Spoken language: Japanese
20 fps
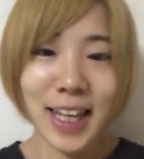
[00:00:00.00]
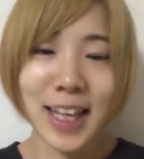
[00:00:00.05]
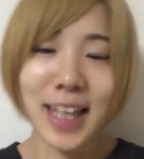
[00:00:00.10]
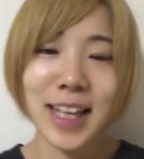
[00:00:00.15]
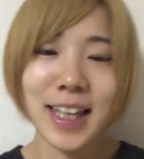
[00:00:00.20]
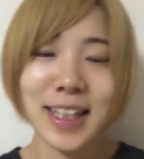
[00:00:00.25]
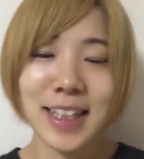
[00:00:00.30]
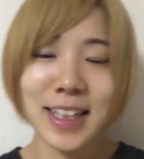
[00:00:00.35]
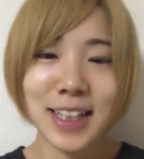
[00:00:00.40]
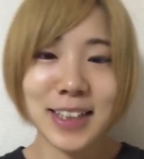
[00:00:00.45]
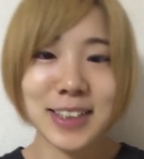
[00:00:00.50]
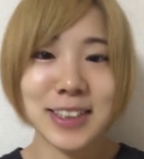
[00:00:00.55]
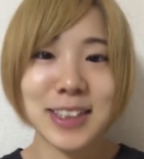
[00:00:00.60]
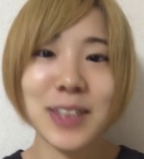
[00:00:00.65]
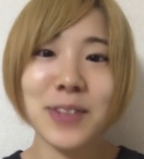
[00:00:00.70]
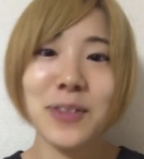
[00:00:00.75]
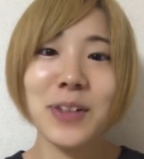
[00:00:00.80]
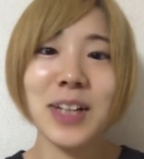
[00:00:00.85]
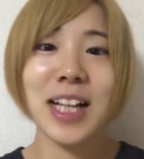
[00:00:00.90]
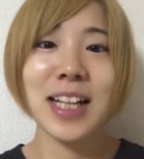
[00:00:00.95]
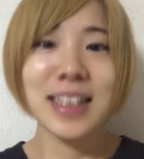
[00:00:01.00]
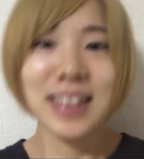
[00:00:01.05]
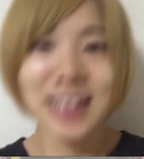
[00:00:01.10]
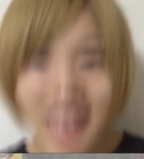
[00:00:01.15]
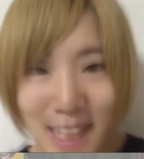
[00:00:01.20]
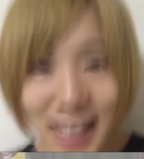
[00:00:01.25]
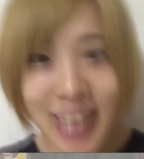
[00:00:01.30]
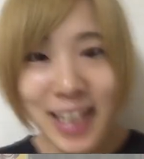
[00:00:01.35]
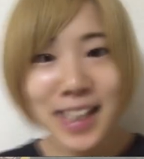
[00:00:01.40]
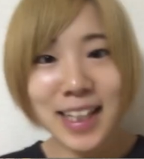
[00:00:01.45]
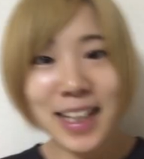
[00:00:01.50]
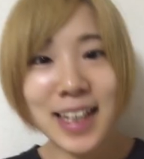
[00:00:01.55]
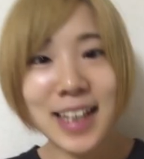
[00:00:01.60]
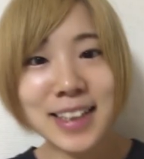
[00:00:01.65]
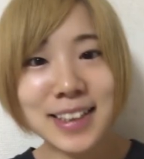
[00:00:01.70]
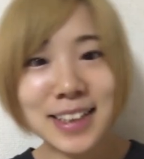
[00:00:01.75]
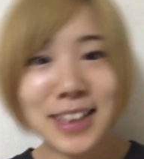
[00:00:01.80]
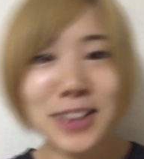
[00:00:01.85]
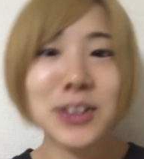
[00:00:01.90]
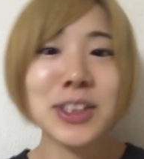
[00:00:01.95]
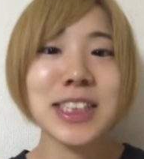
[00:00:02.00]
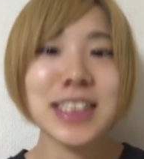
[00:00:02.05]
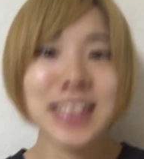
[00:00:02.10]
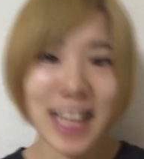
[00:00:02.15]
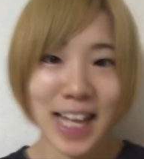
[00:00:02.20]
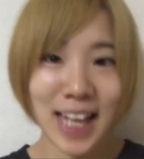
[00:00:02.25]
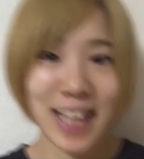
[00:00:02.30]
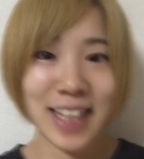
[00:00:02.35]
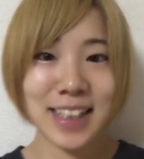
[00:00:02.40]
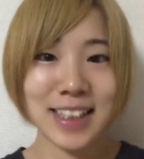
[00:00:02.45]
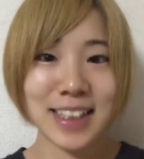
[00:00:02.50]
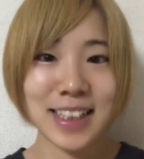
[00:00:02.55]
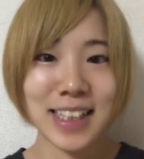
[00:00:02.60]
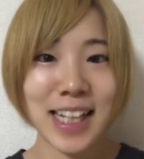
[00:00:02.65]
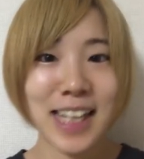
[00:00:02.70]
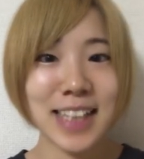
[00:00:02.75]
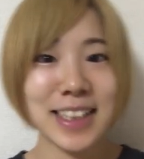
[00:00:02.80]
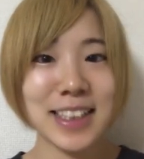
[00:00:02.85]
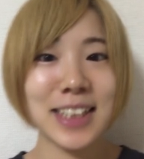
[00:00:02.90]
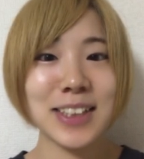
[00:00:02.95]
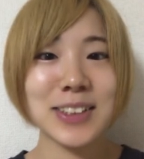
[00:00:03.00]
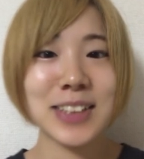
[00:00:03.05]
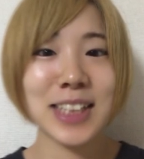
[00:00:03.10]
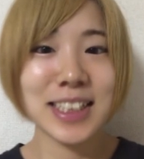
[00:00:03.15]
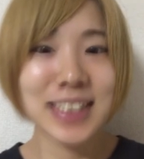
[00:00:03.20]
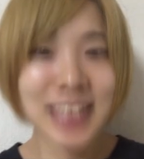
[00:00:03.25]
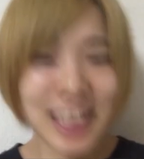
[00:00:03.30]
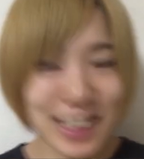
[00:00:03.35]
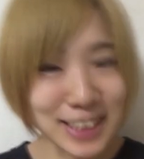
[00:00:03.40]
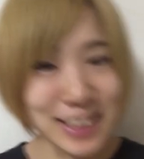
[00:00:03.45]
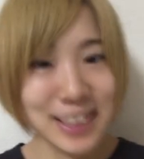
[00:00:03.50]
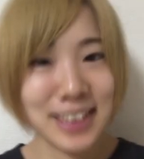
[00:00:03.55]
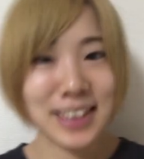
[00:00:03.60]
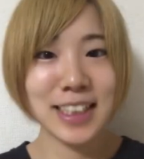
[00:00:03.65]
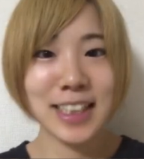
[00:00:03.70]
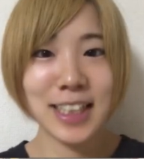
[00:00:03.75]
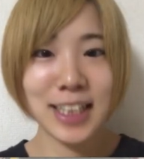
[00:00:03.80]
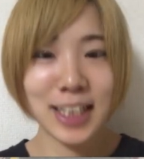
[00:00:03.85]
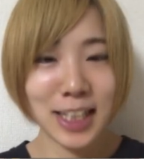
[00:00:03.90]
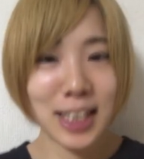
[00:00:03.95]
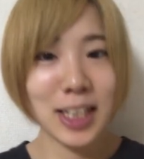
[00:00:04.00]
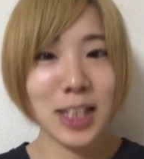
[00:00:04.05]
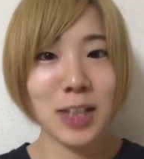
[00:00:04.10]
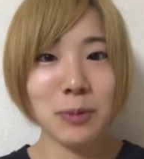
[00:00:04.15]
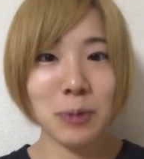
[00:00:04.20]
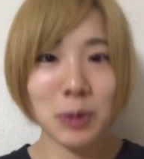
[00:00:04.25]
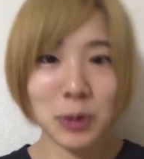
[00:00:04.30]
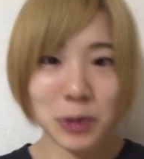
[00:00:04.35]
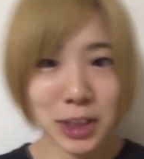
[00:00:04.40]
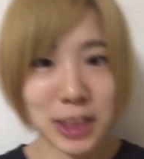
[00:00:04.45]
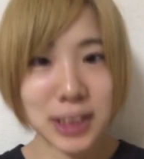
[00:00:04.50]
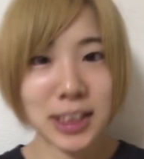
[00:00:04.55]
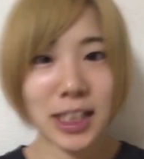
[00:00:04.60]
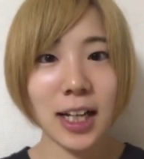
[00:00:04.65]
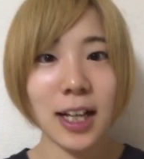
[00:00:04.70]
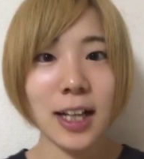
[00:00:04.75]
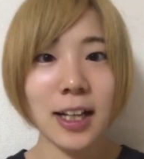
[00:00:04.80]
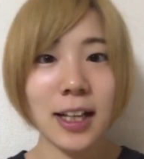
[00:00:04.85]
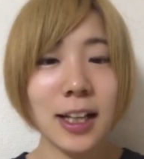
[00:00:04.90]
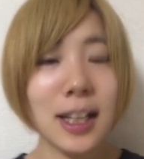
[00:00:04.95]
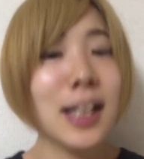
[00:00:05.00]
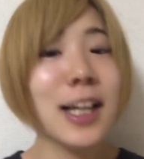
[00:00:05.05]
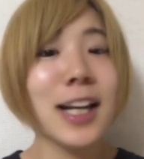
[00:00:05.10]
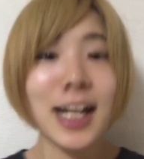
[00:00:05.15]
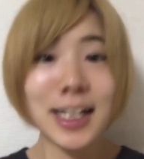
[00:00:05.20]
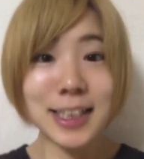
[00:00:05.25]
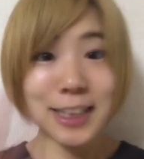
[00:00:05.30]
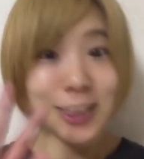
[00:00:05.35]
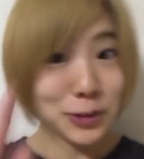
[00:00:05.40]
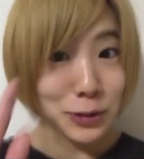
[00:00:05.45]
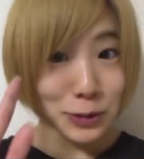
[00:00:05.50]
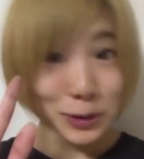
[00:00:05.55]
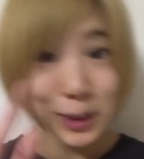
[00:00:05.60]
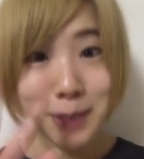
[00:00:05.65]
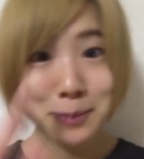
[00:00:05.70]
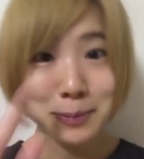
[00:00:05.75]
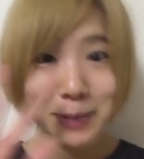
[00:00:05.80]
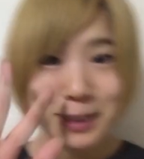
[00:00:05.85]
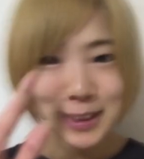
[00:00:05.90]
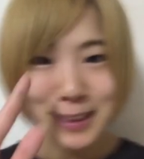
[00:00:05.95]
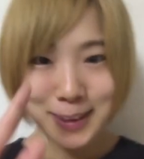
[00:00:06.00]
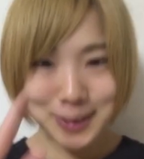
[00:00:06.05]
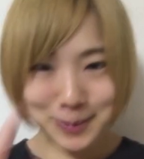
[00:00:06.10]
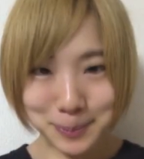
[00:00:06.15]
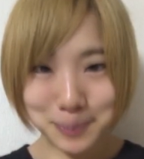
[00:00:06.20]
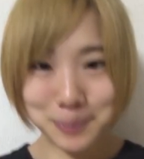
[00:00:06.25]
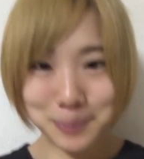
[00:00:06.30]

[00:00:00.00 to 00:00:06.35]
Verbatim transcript: えー、たくさん笑って楽しんで帰ってください、えー、真央でしたありがとうございます